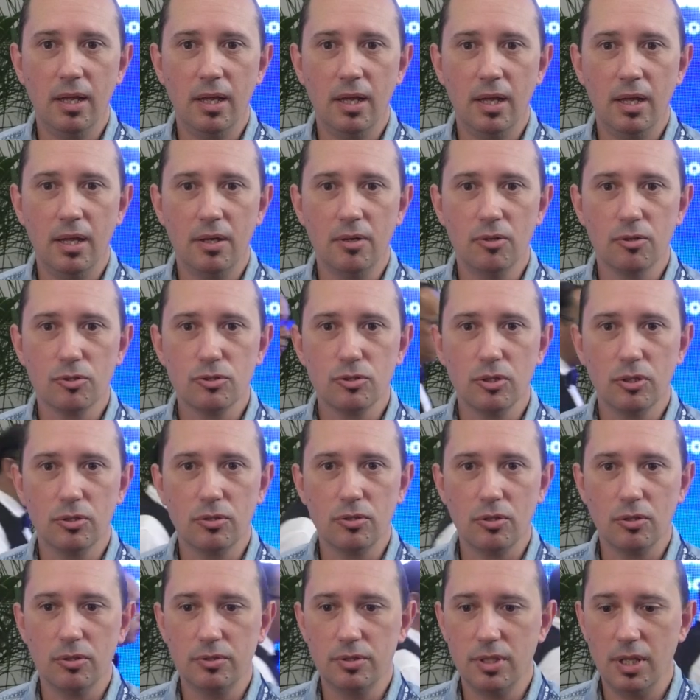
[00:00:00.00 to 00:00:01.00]
Eh,
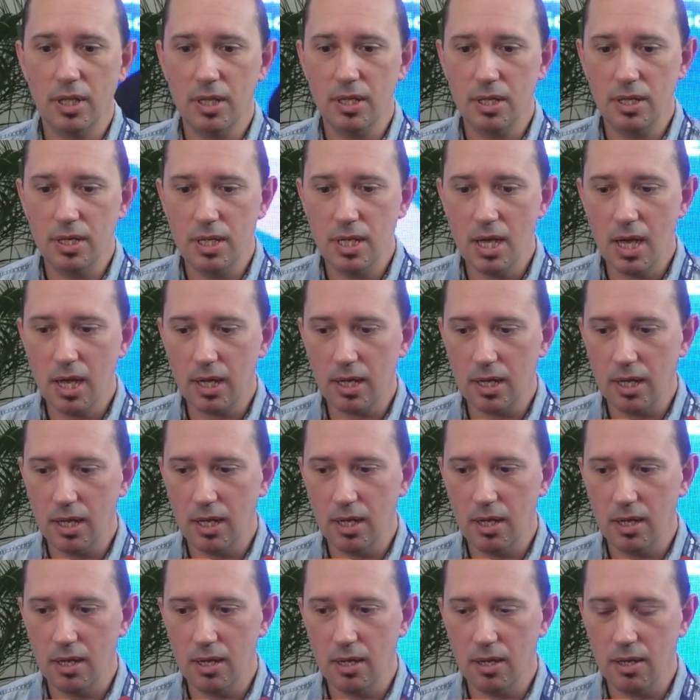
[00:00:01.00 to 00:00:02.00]
nosotros te diría
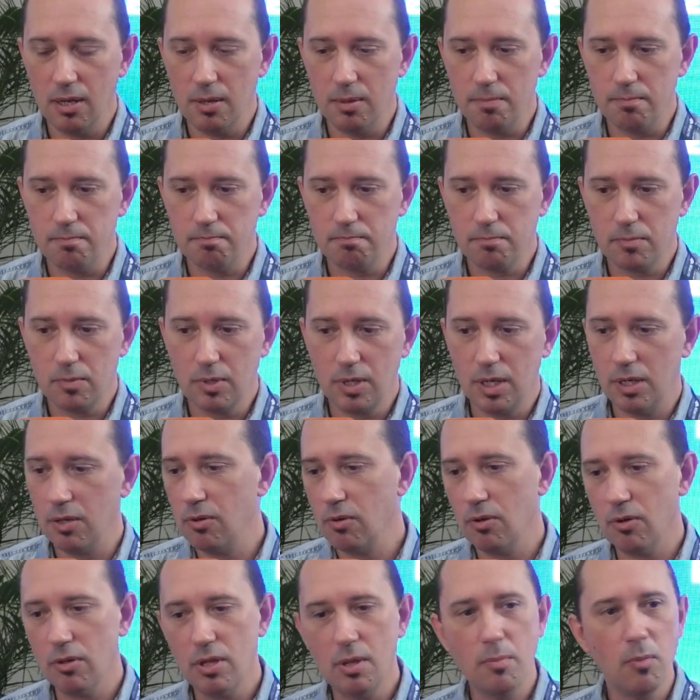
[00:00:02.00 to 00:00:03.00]
que, no
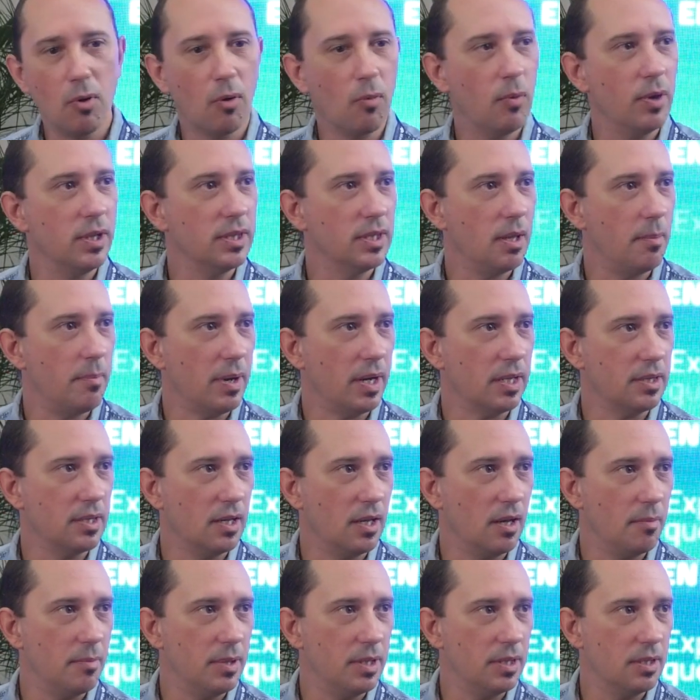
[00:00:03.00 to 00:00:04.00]
nos dimos cuenta
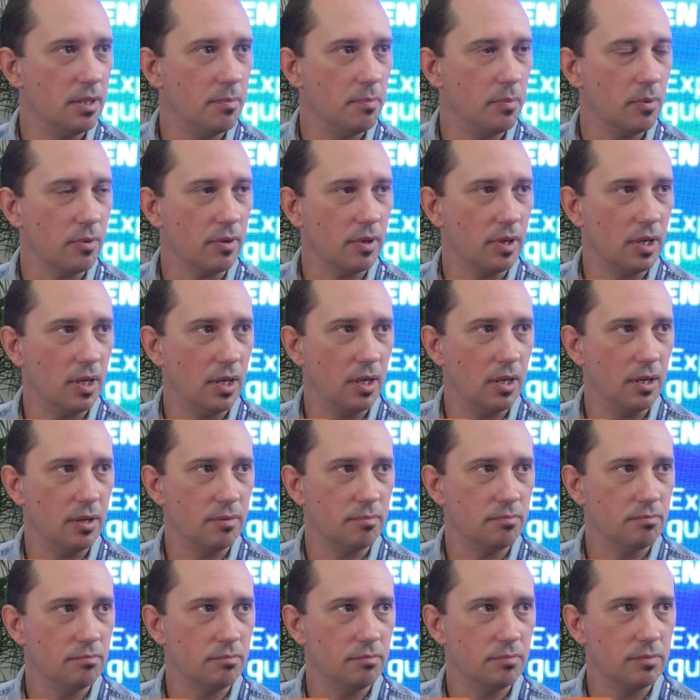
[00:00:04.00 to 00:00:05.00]
prácticamente porque
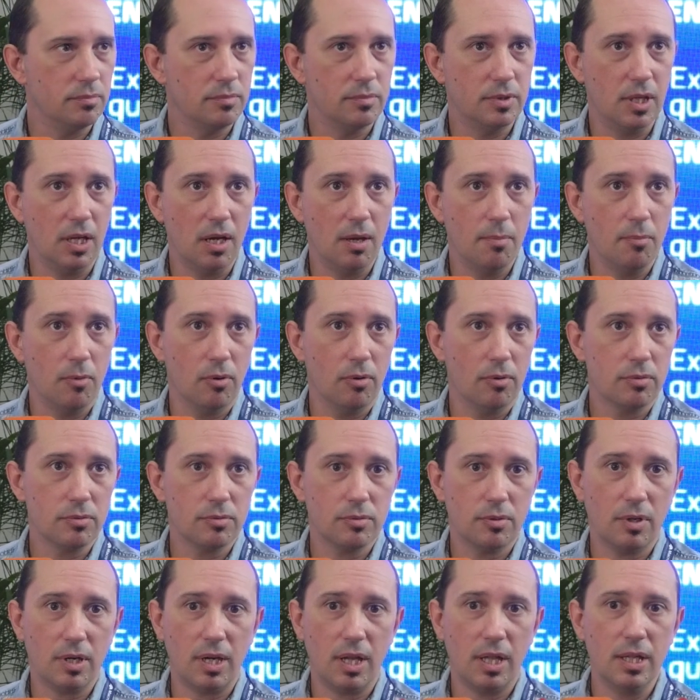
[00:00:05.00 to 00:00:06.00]

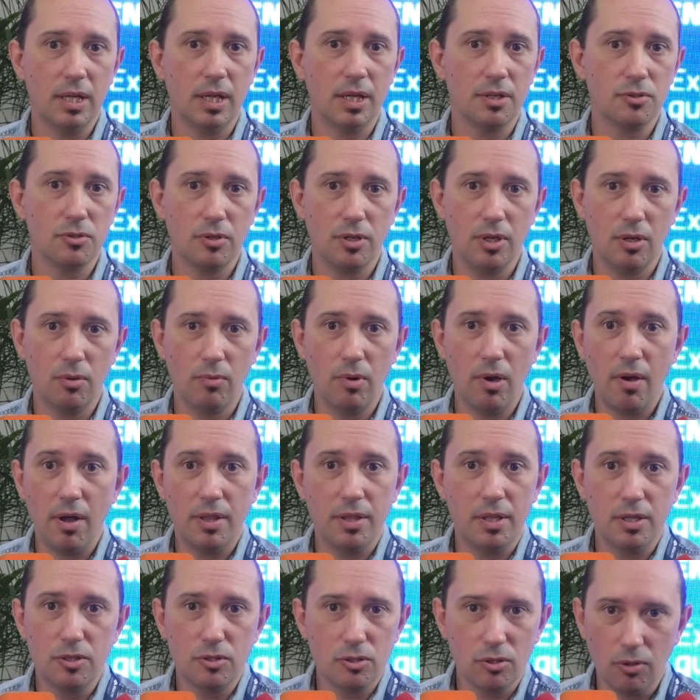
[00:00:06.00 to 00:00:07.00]
tenemos radicaciones nuevas.
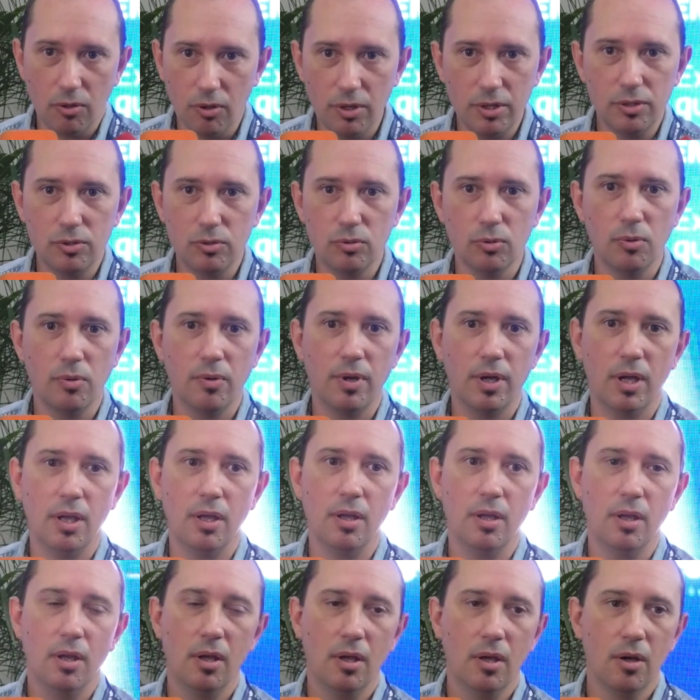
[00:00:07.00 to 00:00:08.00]
De hecho, hoy tuve
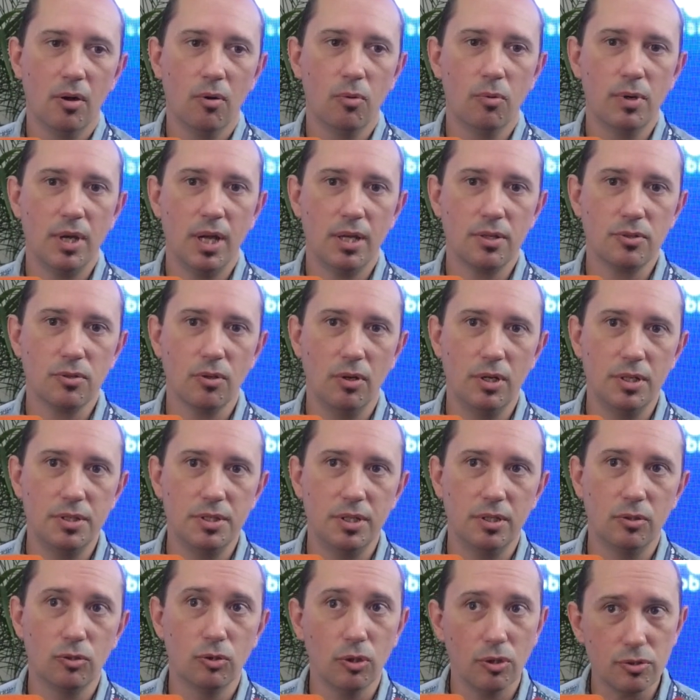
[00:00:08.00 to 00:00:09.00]

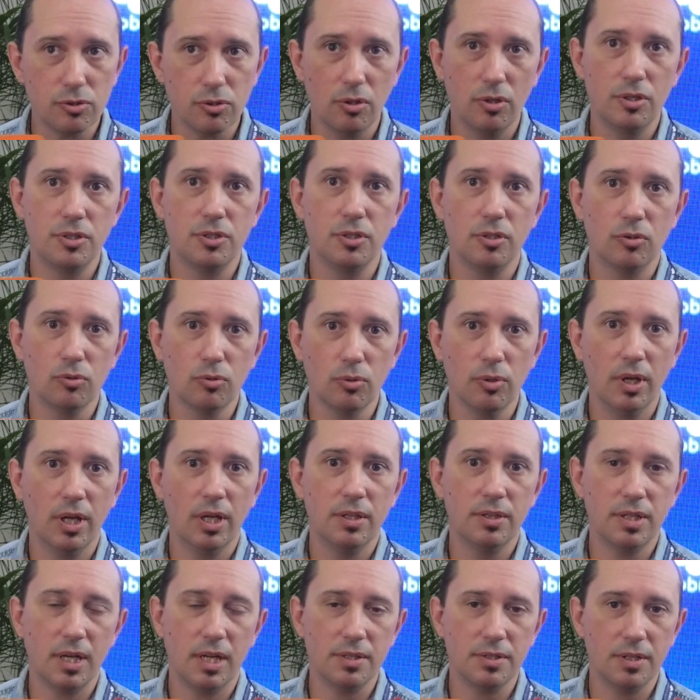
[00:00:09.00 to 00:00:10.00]
dos solicitudes
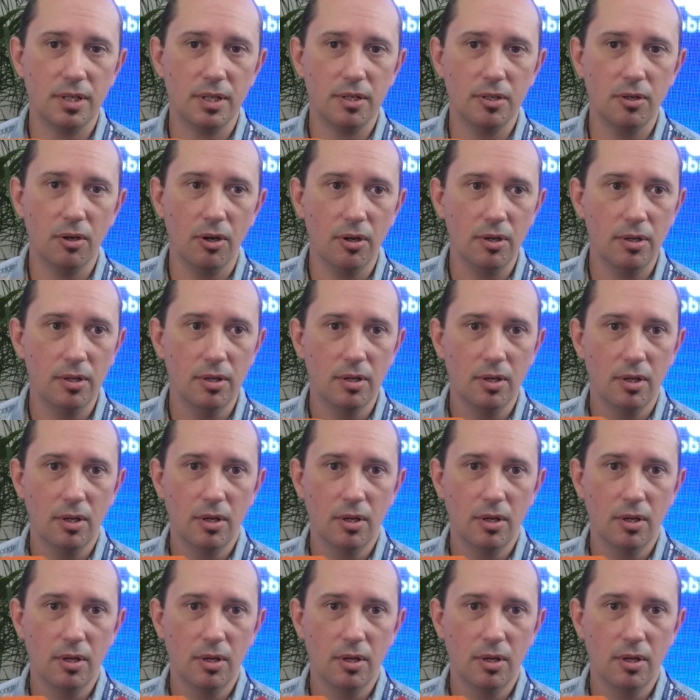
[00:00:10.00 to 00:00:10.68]
entre ayer y hoy.